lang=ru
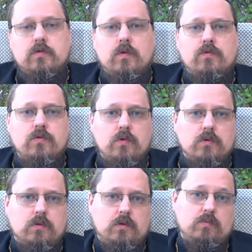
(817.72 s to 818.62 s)
Учитывая
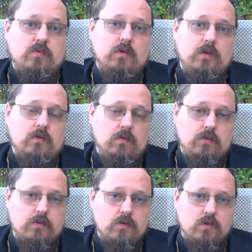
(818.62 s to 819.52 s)
все это, на мой взгляд,
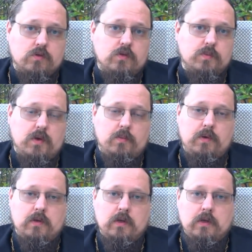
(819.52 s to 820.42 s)
довольно сложно
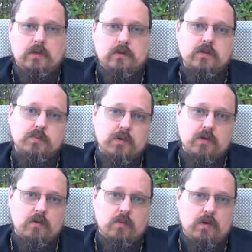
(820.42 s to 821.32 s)
воспринимать
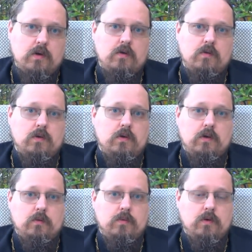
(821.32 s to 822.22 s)
господина Махова
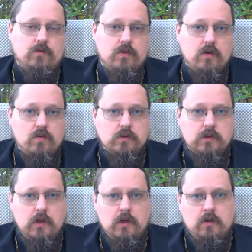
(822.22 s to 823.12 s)
как-либо
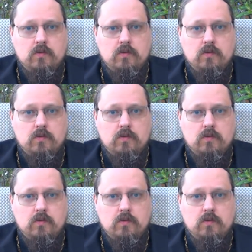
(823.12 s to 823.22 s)
всерьез.